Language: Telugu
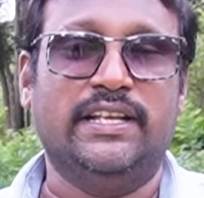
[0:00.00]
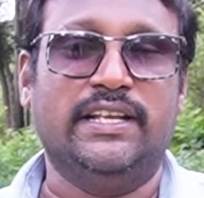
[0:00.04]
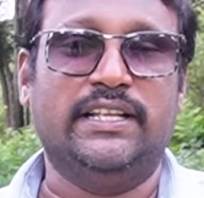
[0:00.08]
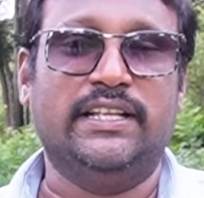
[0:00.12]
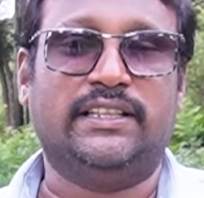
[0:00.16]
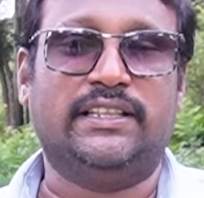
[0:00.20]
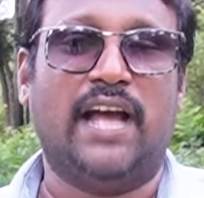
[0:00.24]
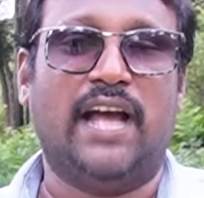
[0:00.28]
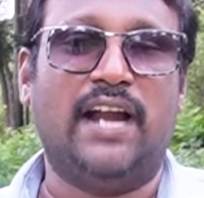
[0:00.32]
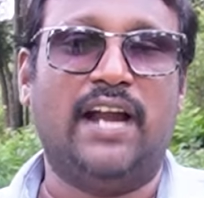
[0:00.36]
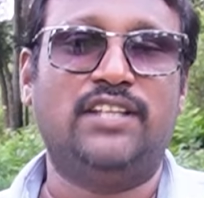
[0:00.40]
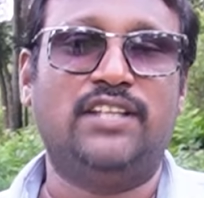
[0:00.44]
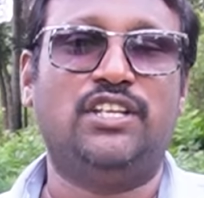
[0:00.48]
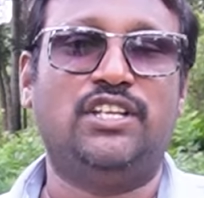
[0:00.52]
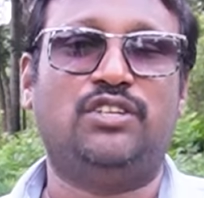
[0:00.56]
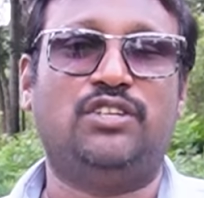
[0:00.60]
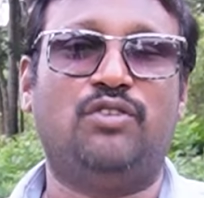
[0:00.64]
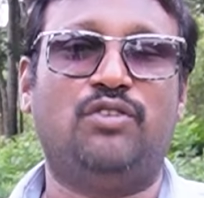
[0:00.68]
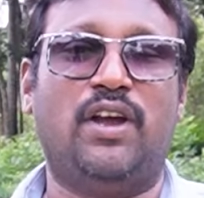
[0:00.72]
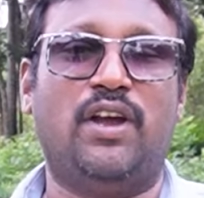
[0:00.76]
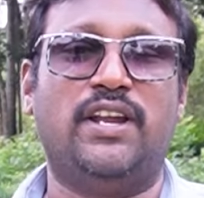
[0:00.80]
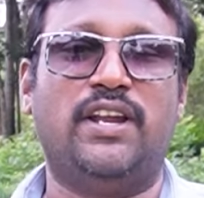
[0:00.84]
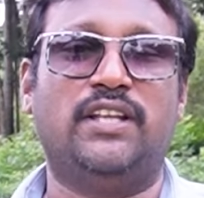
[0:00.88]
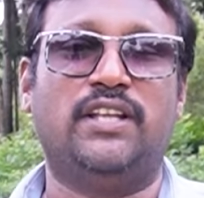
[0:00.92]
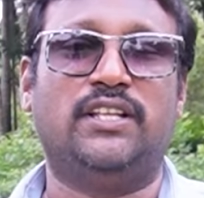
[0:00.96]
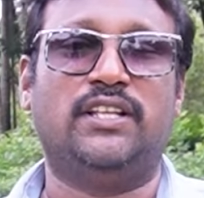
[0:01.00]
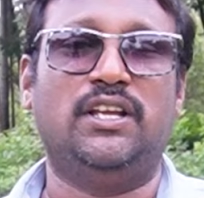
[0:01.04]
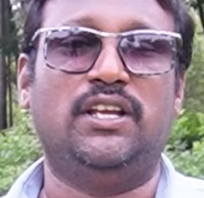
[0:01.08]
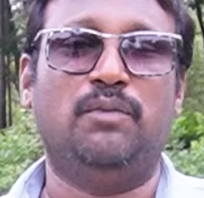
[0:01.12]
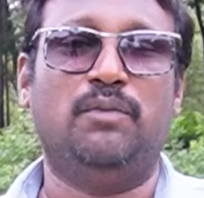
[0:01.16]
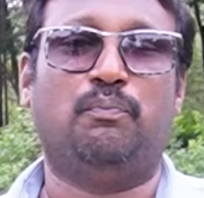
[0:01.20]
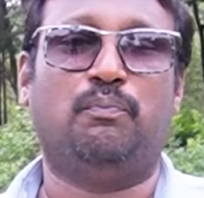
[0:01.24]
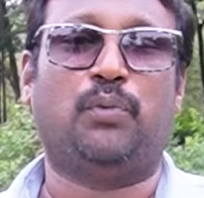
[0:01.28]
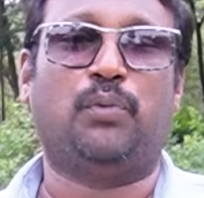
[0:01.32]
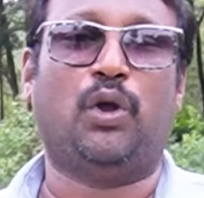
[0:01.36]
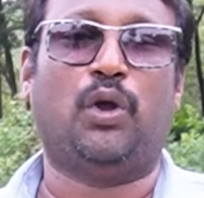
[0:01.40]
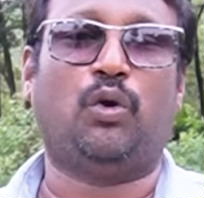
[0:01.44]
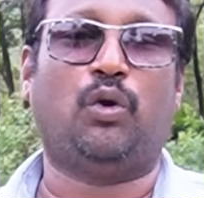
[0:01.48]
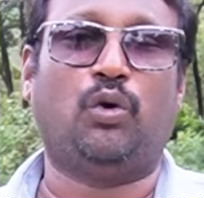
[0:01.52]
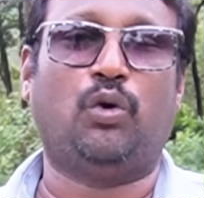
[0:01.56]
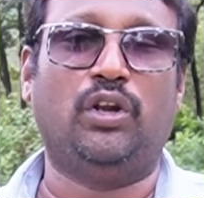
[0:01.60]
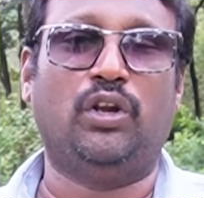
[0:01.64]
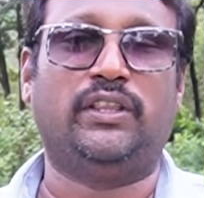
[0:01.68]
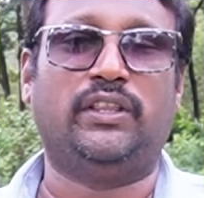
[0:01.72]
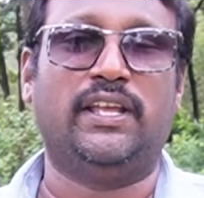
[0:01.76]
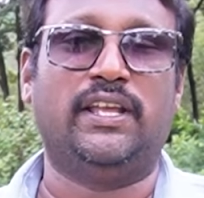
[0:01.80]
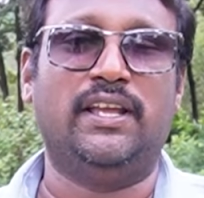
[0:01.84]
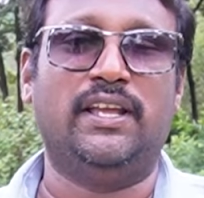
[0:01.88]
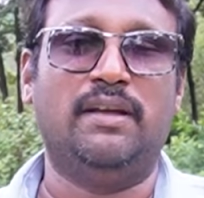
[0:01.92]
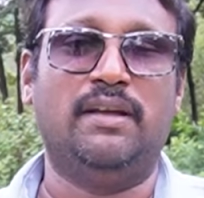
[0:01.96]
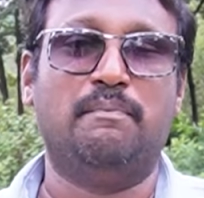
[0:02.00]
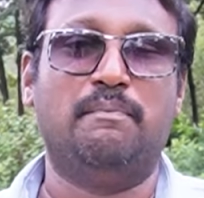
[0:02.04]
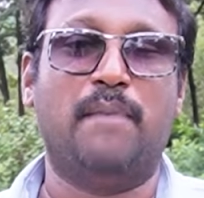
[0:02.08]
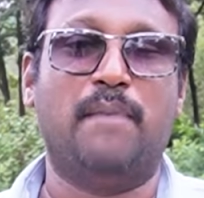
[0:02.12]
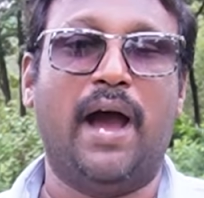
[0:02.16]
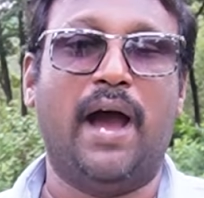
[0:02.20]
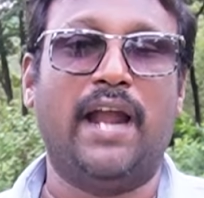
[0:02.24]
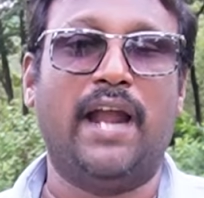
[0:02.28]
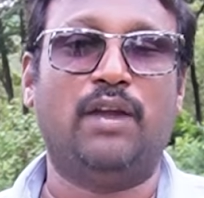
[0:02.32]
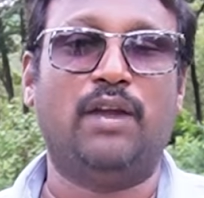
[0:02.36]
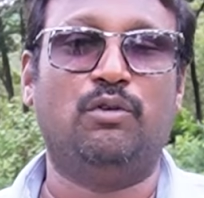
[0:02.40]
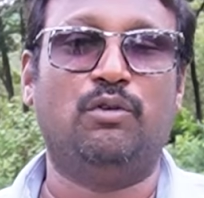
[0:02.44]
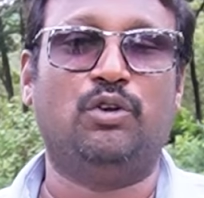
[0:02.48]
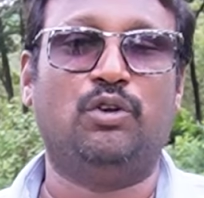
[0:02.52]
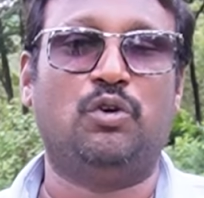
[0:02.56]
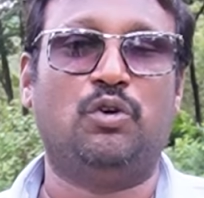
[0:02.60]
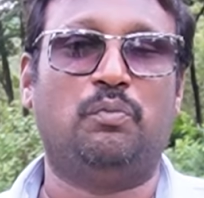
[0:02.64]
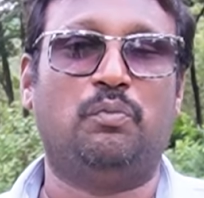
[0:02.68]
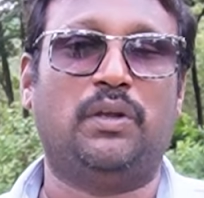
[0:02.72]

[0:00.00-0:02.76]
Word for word: ఈ తాటి చెట్టు అనేది ప్రకృతి మానవులకు